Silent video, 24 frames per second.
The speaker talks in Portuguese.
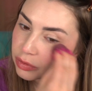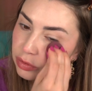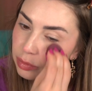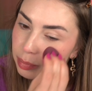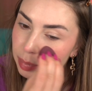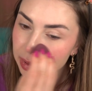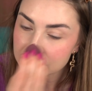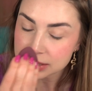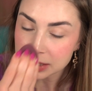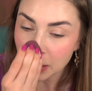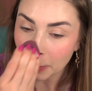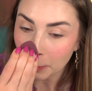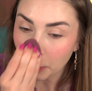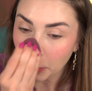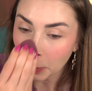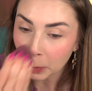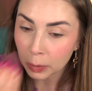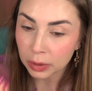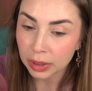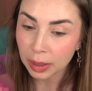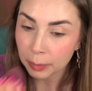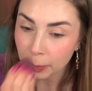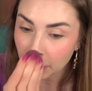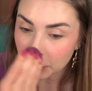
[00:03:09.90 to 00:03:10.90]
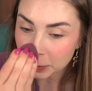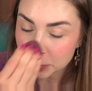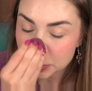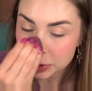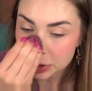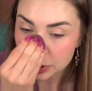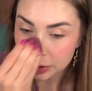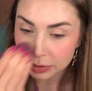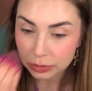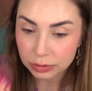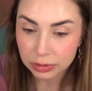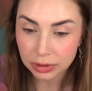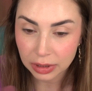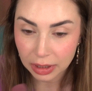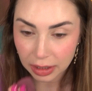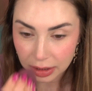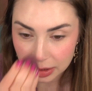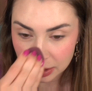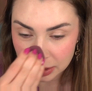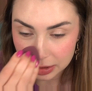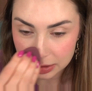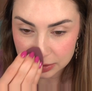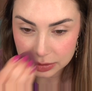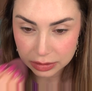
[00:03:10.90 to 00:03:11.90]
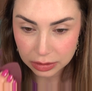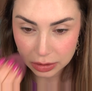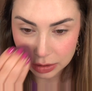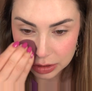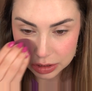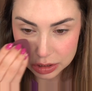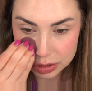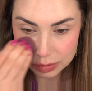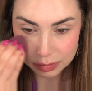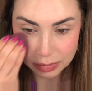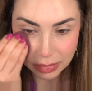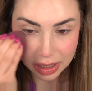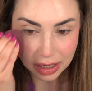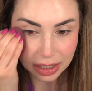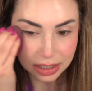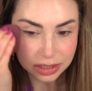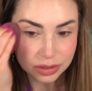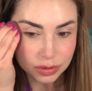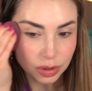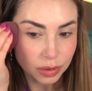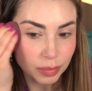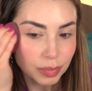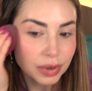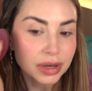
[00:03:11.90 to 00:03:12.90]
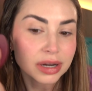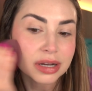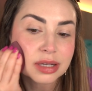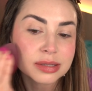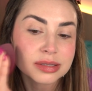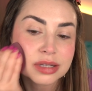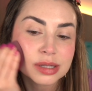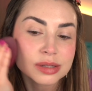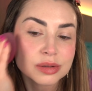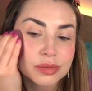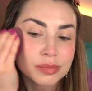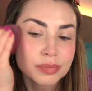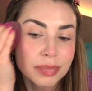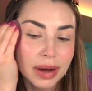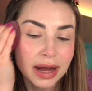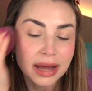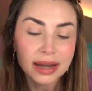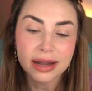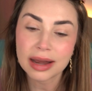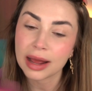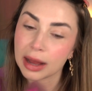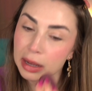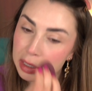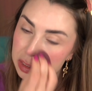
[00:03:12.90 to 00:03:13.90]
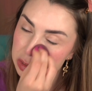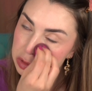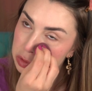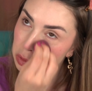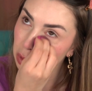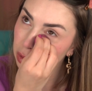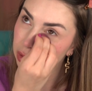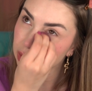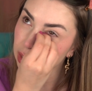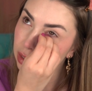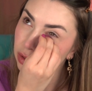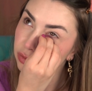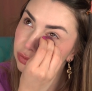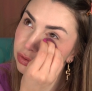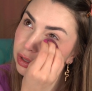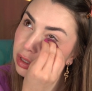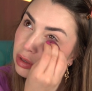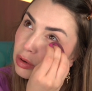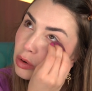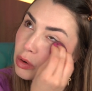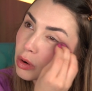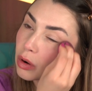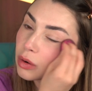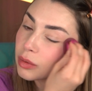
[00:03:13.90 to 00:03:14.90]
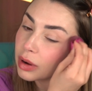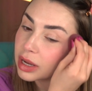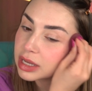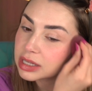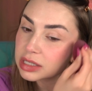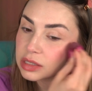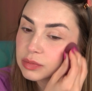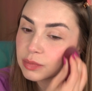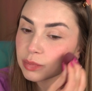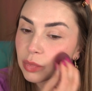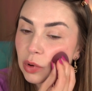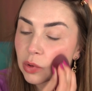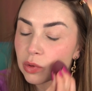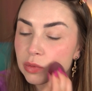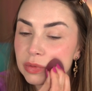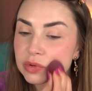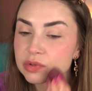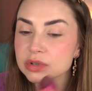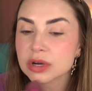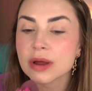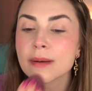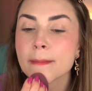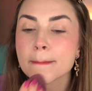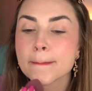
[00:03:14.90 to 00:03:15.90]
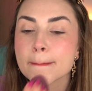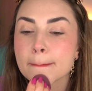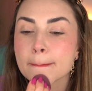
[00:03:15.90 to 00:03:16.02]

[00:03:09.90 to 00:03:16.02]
Fui passar um pouco na pontinha do nariz, ficou demais, ficou parecendo um palhaço. Ó, daí eu venho com a esponja